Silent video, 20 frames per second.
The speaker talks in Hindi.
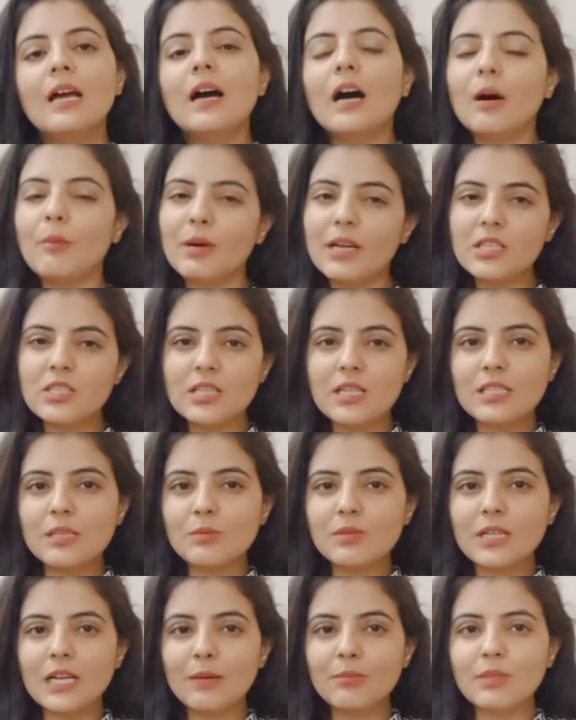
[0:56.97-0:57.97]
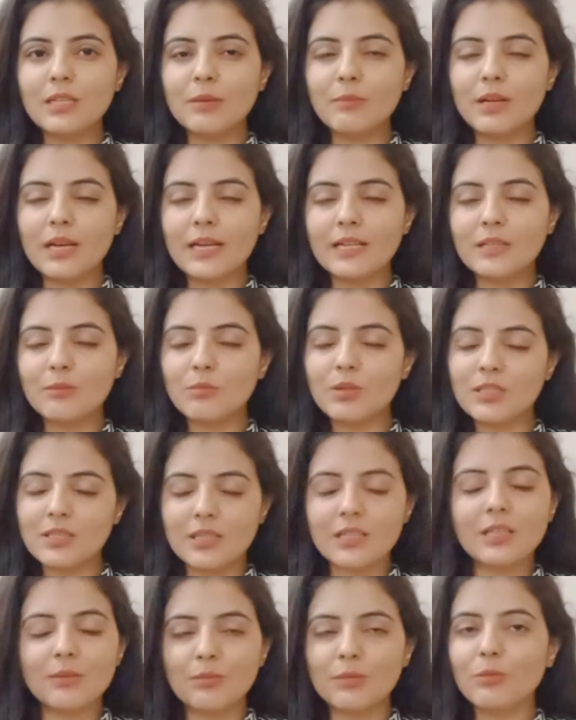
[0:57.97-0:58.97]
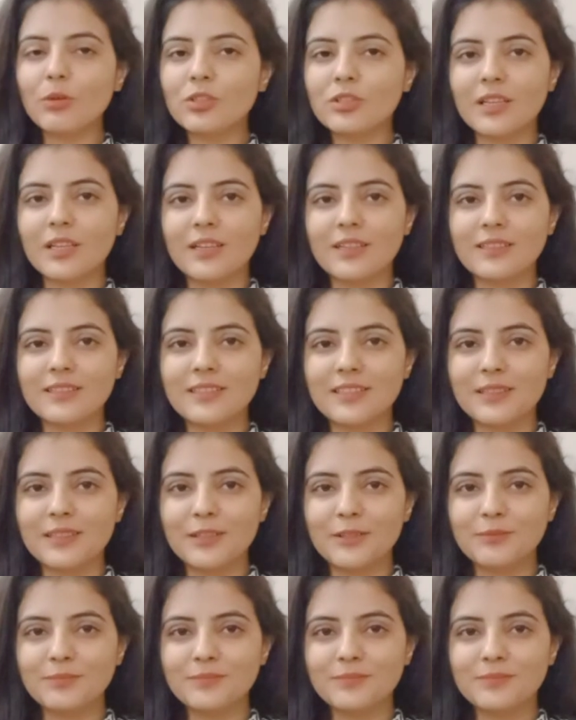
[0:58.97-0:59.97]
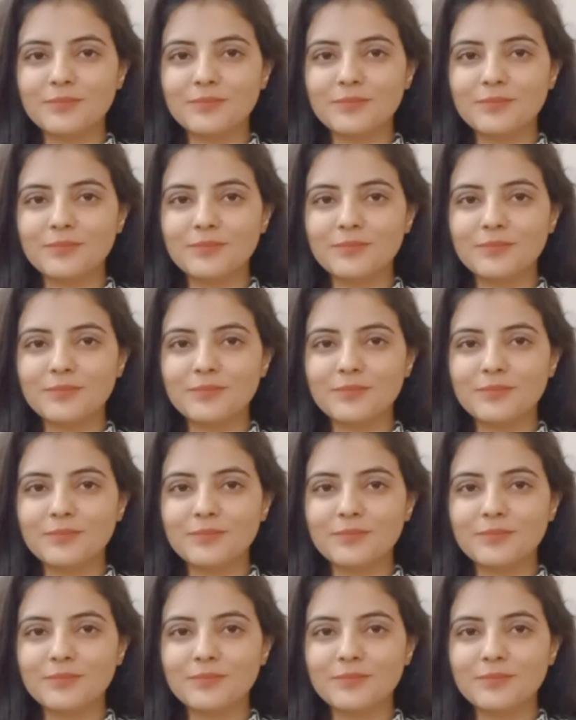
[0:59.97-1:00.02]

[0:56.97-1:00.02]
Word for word: हमारा चैनल सब्सक्राइब करें बेलाइकन प्रेस करें अपना बहुत ख्याल रखिएगा